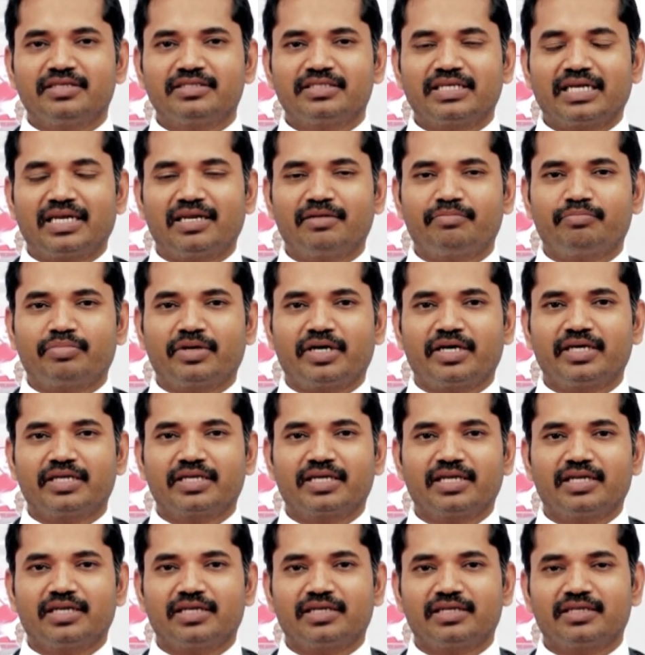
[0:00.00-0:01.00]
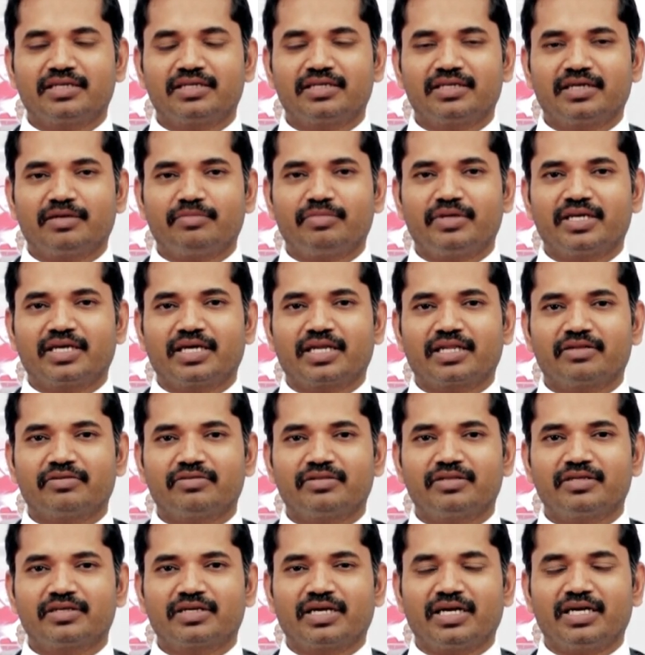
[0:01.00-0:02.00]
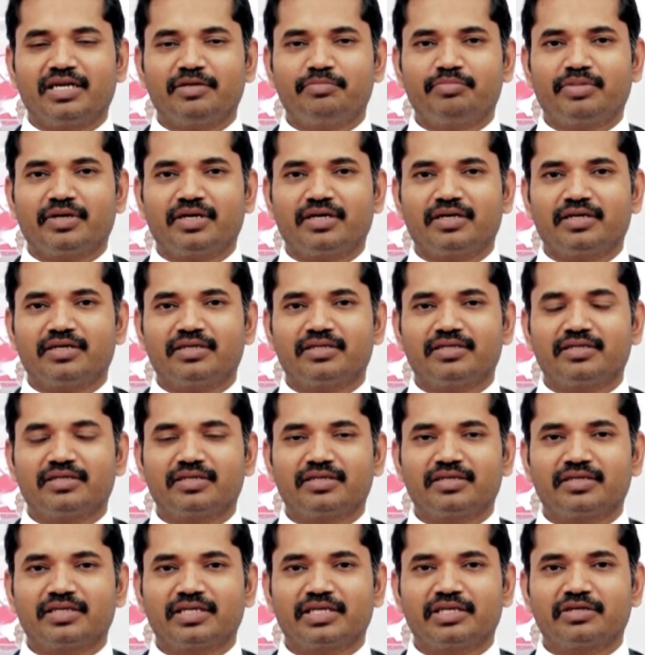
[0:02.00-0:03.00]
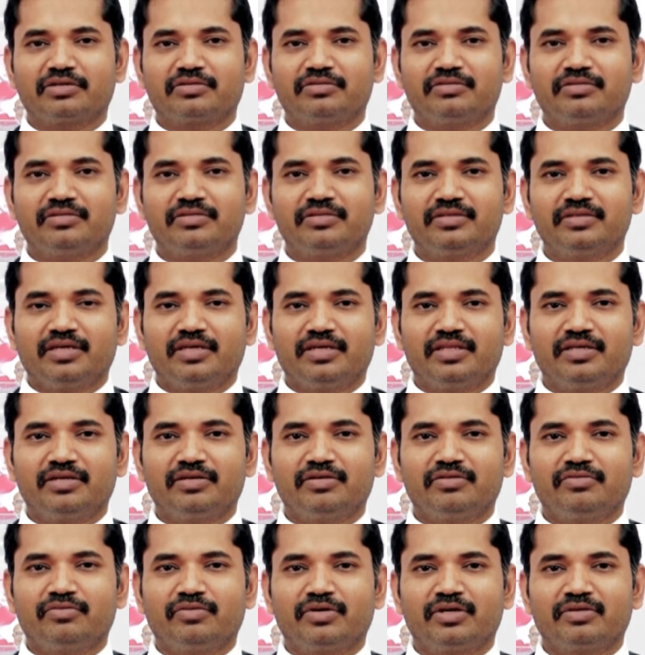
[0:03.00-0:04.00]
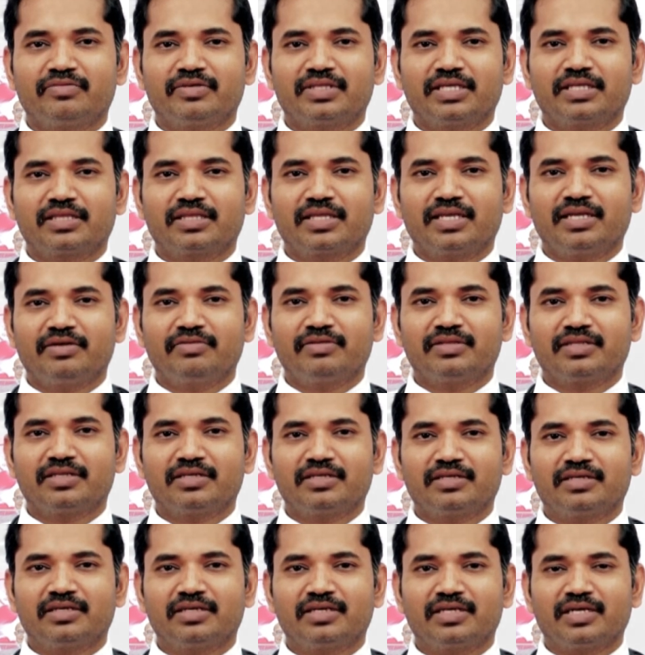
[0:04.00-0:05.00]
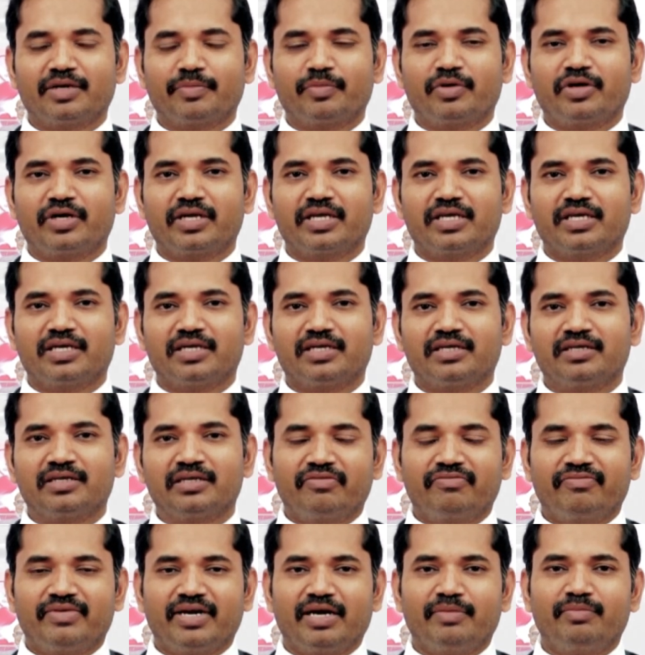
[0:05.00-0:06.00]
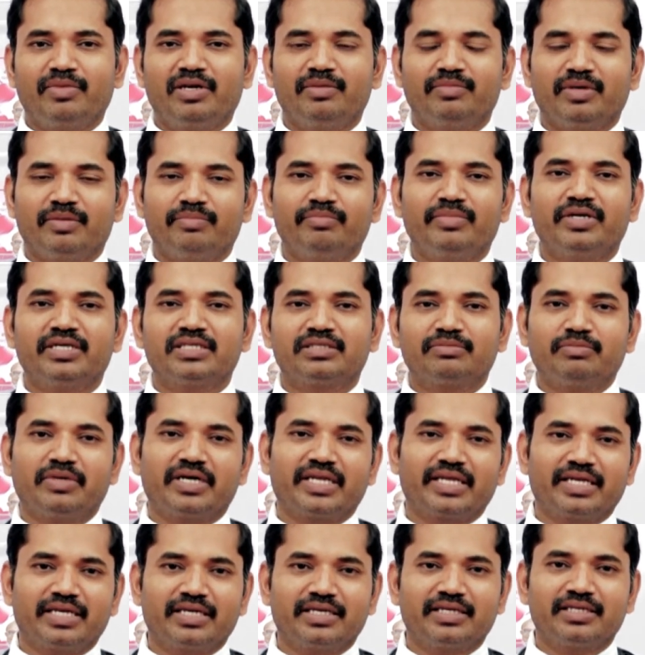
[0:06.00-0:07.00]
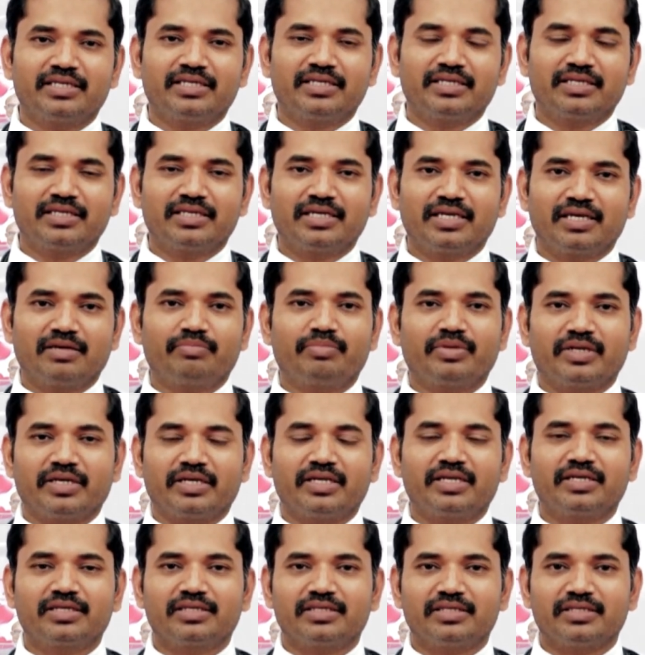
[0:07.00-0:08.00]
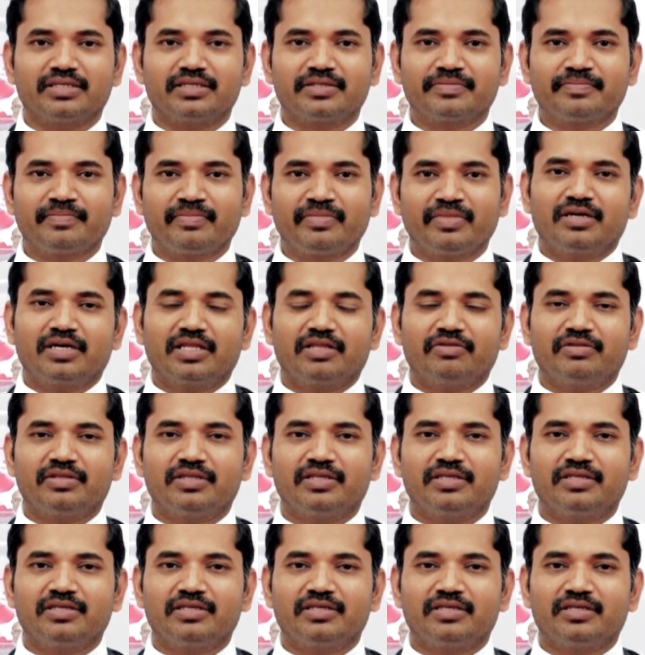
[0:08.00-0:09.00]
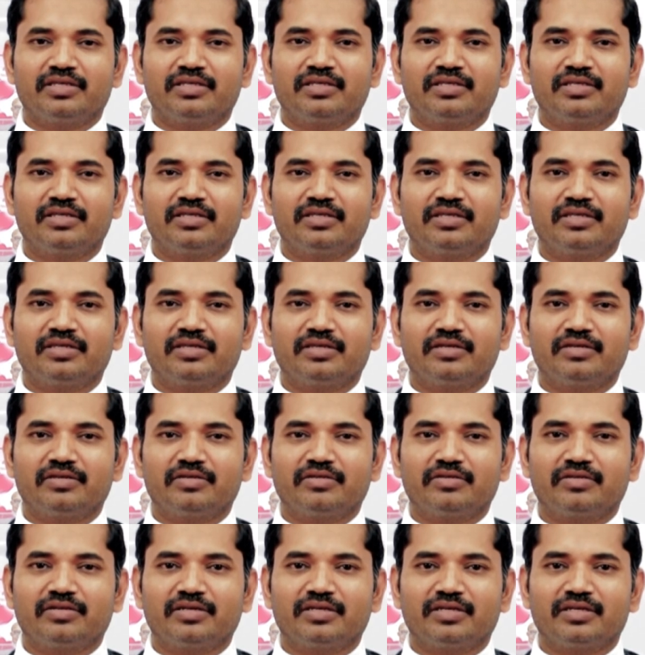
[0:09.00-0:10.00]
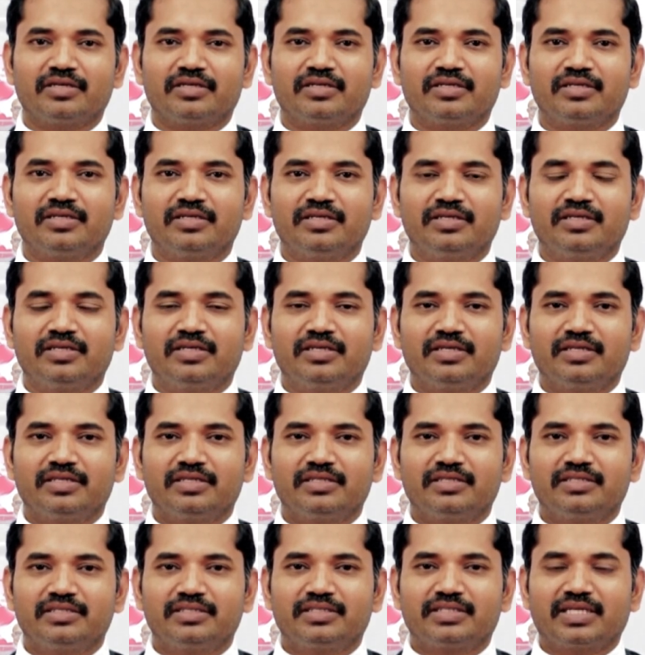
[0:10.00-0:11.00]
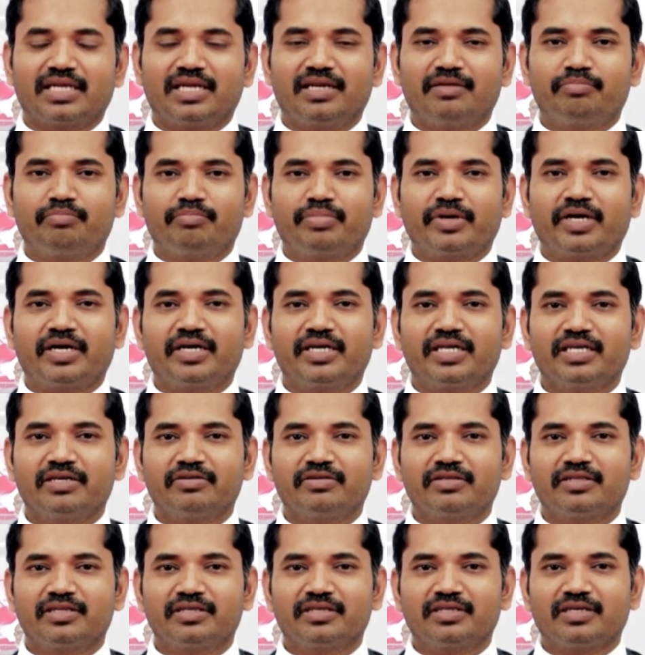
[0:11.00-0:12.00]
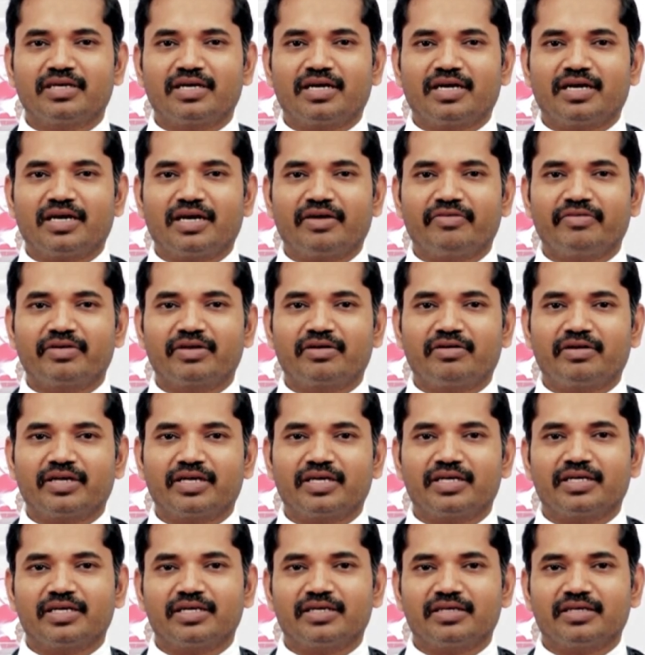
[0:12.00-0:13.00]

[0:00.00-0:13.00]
செல்லப்பிராணிகள் அப்படிங்கிறது வந்து கண்டிப்பாக இருக்கும் இது ஒரு விதத்தில் வந்து நம்மளுடைய ஃபேமிலி மெம்பர்ஸ் மாதிரியே இப்போ இருக்குது அதை வந்து ஒரு செல்லப்பிராணியை வந்து அவங்களுடைய